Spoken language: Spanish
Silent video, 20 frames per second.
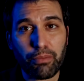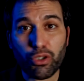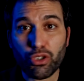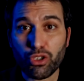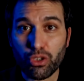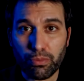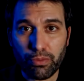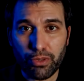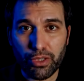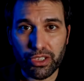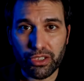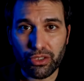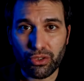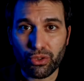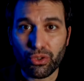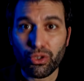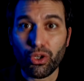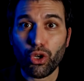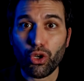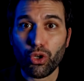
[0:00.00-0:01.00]
por
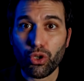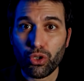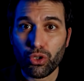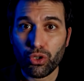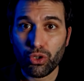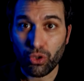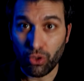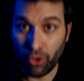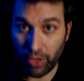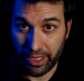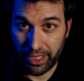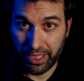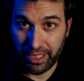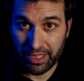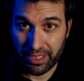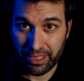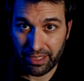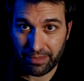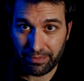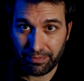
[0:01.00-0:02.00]
supuesto,
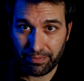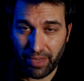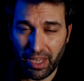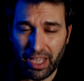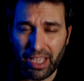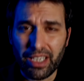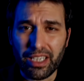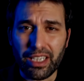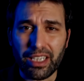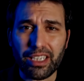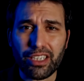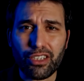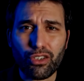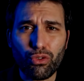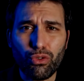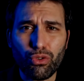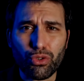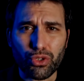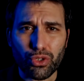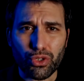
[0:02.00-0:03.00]
cohetes.
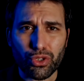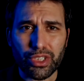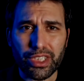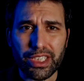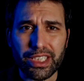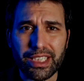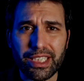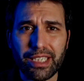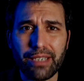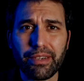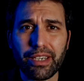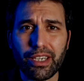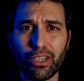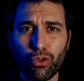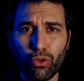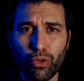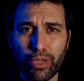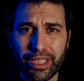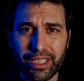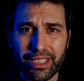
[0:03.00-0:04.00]
Incluso se
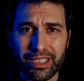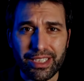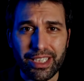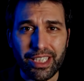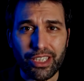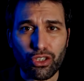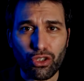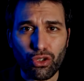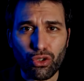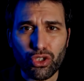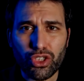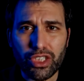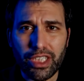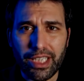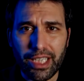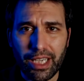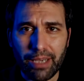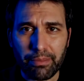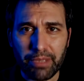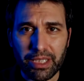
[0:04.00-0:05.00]
describen cohetes de
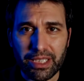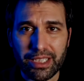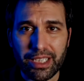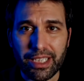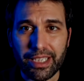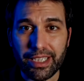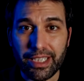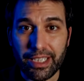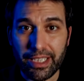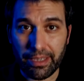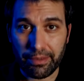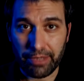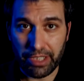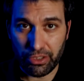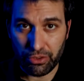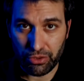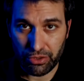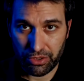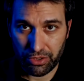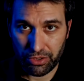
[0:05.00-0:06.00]
dos etapas
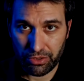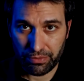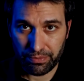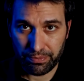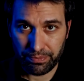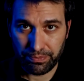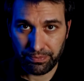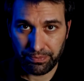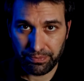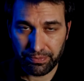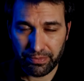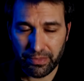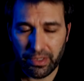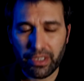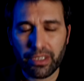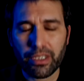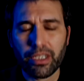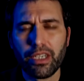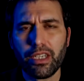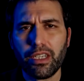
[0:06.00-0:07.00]
antinavíos.
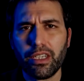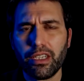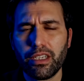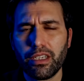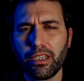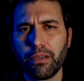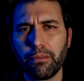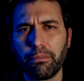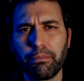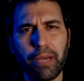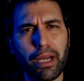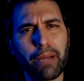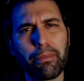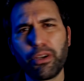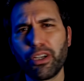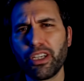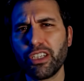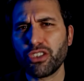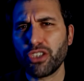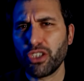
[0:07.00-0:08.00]
Para
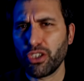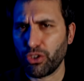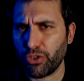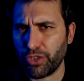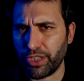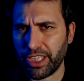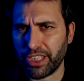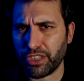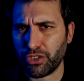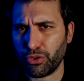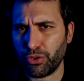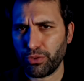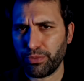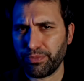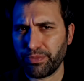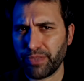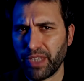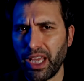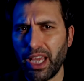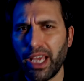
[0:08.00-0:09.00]
poner eso en contexto,
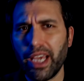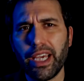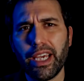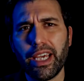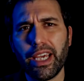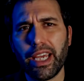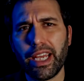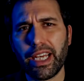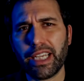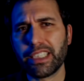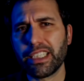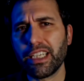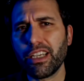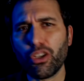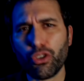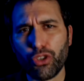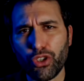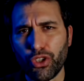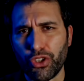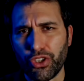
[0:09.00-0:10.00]
en el
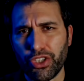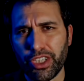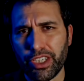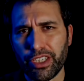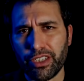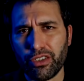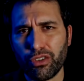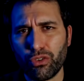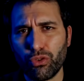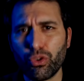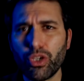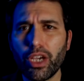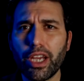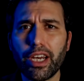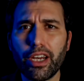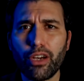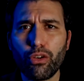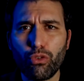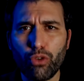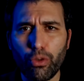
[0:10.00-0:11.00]
siglo XII, un
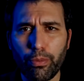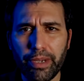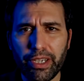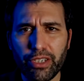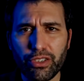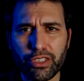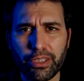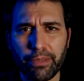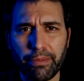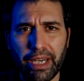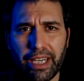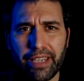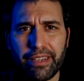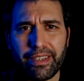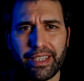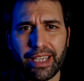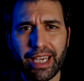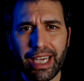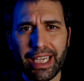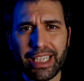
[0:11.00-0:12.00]
guerrero europeo se
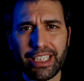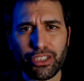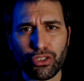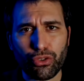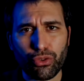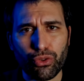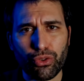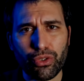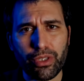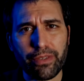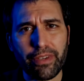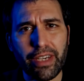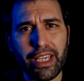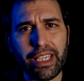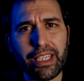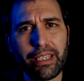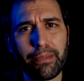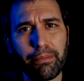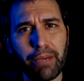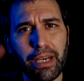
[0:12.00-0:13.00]
parece a esto y
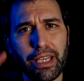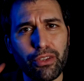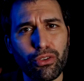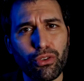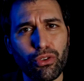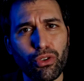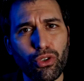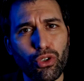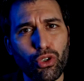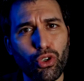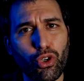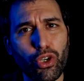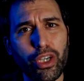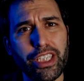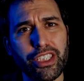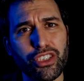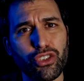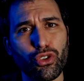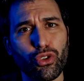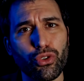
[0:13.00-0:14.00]
va equipado
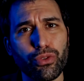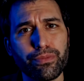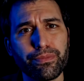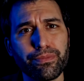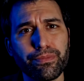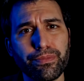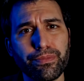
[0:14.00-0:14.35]
con esto.